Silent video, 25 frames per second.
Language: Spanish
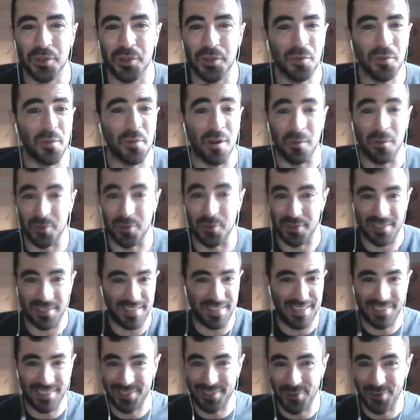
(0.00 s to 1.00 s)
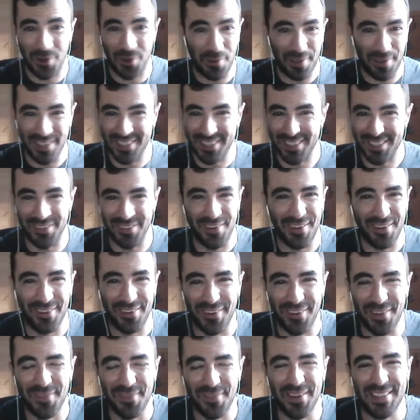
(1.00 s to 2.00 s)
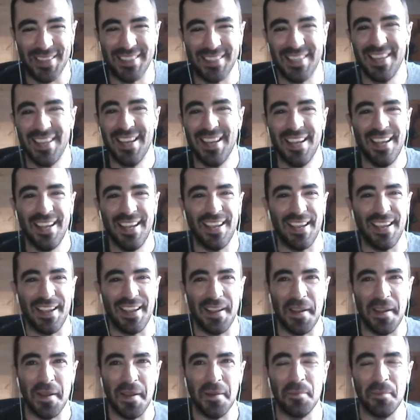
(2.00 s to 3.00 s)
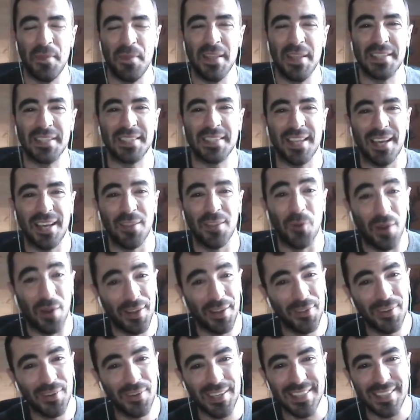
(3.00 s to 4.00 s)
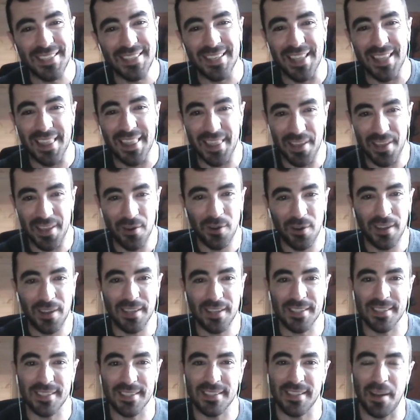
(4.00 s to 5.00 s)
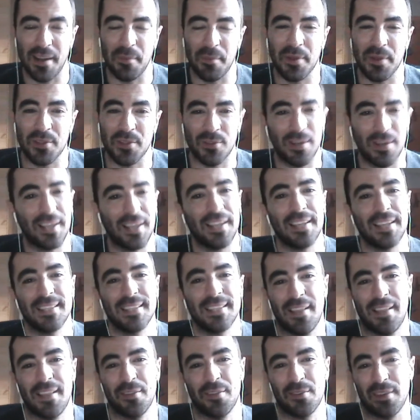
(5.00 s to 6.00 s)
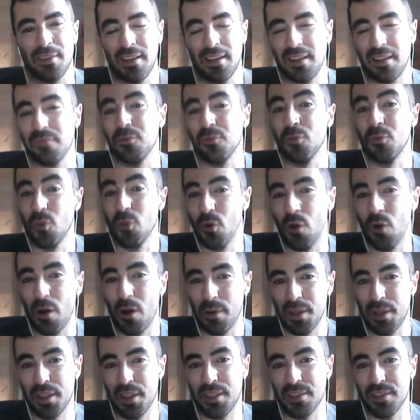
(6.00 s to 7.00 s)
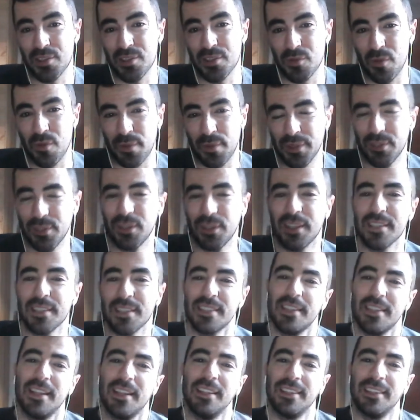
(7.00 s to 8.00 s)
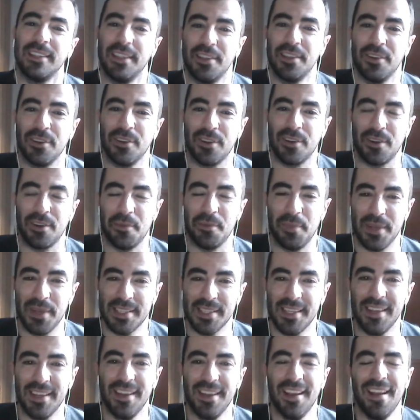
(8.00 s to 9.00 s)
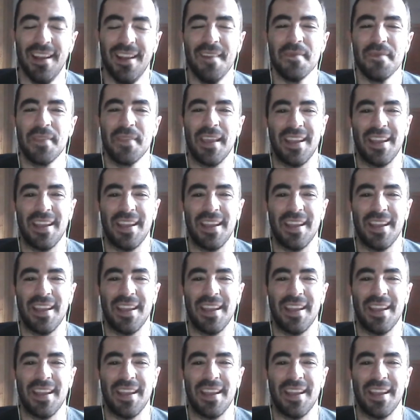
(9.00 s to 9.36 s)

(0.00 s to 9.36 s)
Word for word: y todo eso, pero vamos, es lo que veis, no, hay más. Eh, está Eduardo, que es el CEO, que es la persona que ha estado, la que fundó Avance en su momento, que es la anterior empresa,